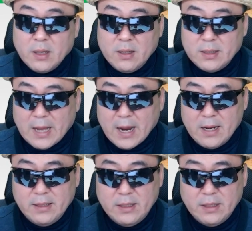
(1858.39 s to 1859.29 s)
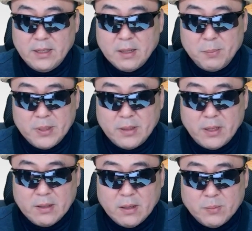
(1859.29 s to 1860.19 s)
이런 IT기의
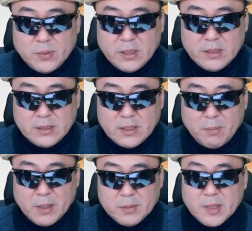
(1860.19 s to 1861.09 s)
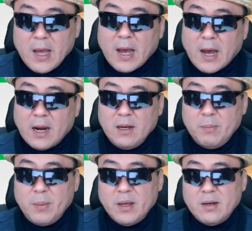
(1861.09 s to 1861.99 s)
핀테크 업체의 시대에 빠져서
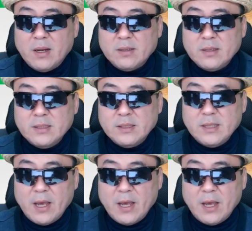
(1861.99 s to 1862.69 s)
알리페이라든지